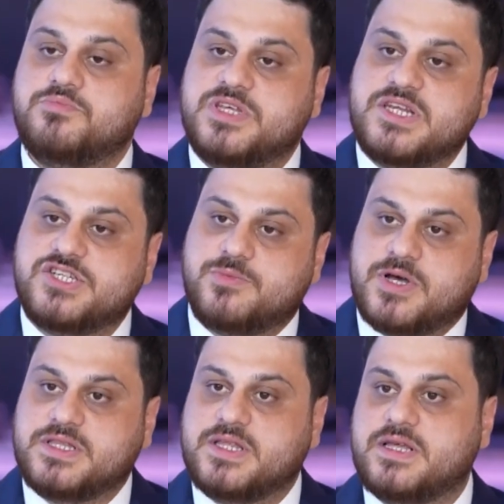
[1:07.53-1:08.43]
birinci
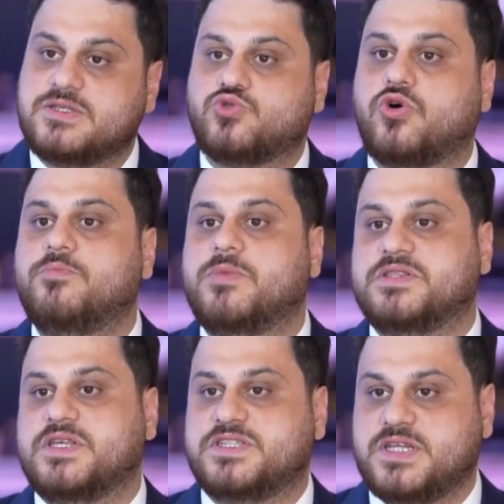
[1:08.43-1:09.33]
maddeden son
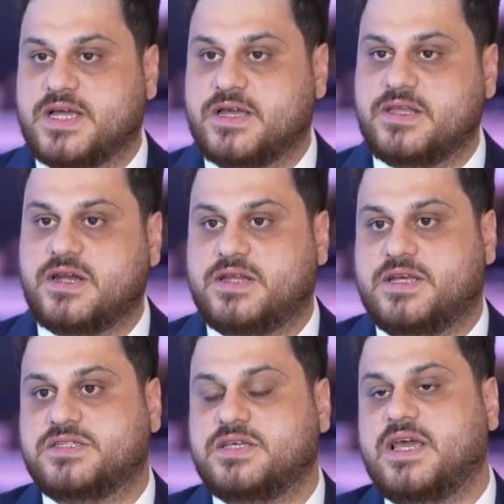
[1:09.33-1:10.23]
maddesine kadar
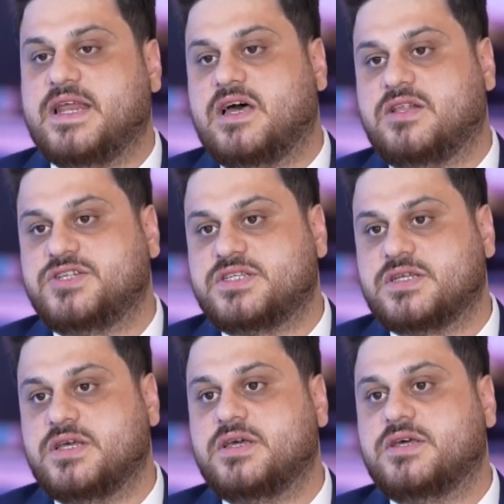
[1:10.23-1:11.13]
anayasayı ele alacağız.